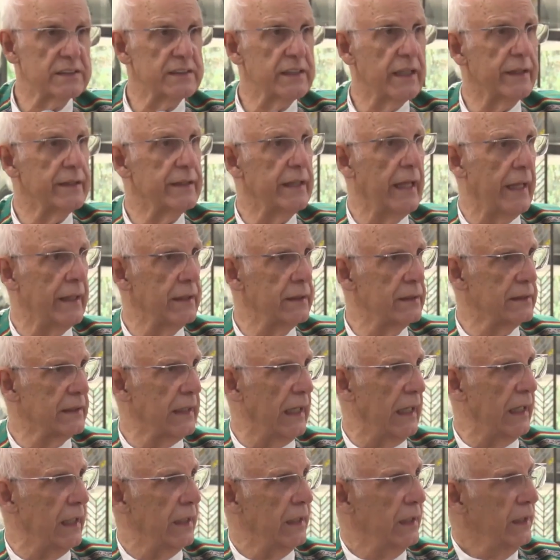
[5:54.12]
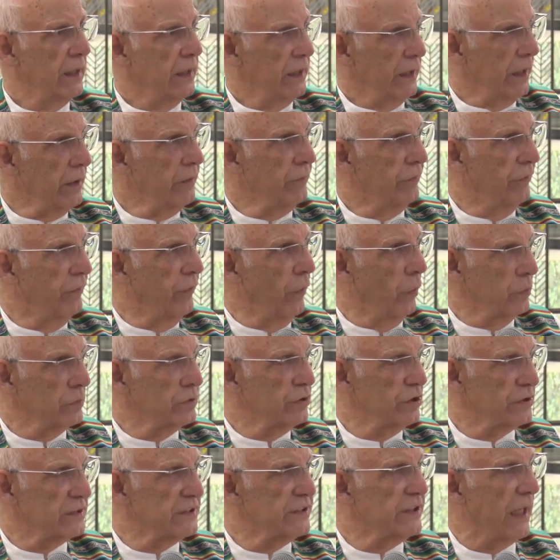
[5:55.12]
sedenta em
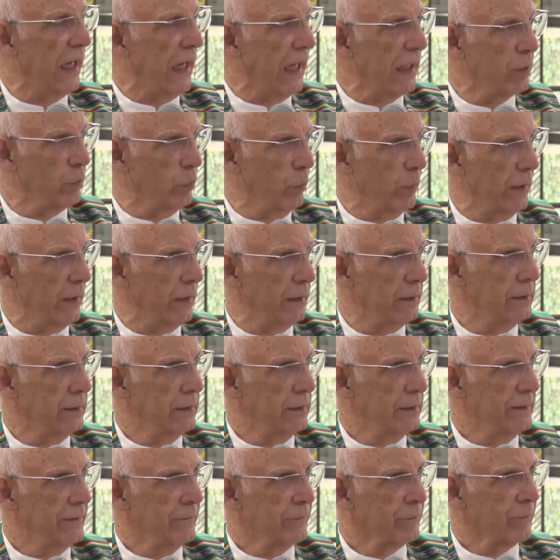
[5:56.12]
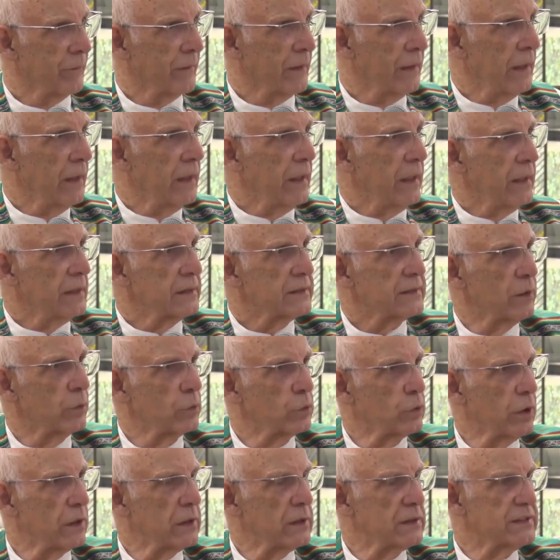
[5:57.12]
fontes de água.
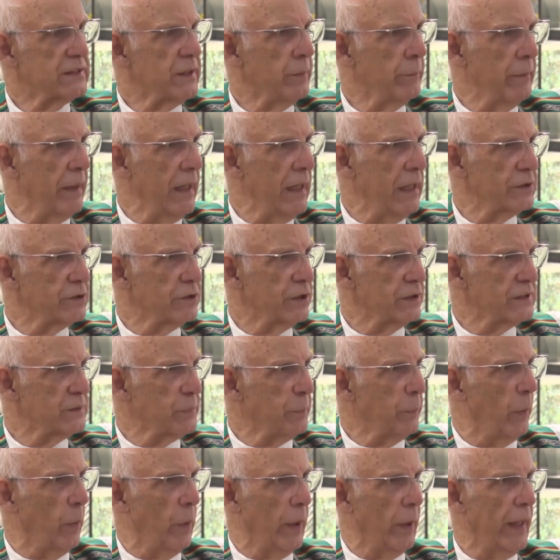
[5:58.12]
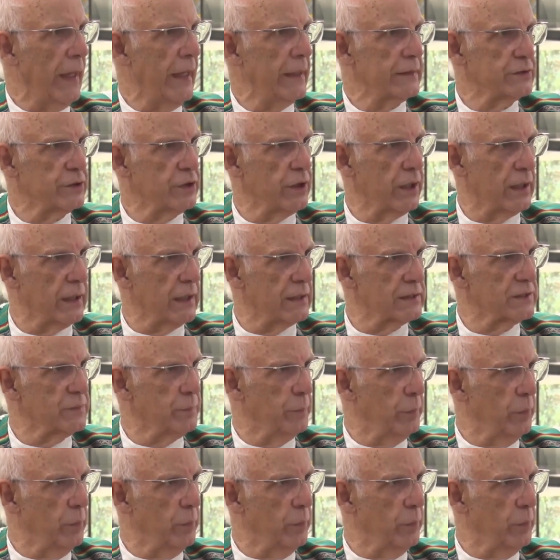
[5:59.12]
São todas imagens poéticas,